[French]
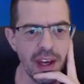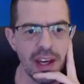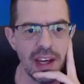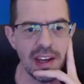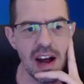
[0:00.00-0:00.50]

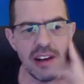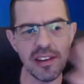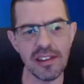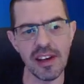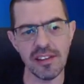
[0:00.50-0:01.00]
Et là,
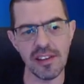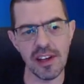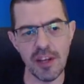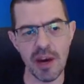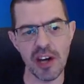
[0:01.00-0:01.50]
ça, c'est
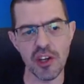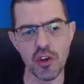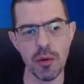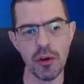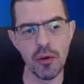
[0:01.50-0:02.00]
l'image du
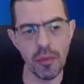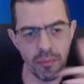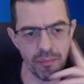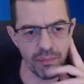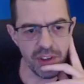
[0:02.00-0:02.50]
menu,
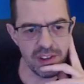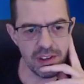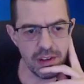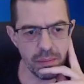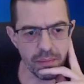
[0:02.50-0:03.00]
ici.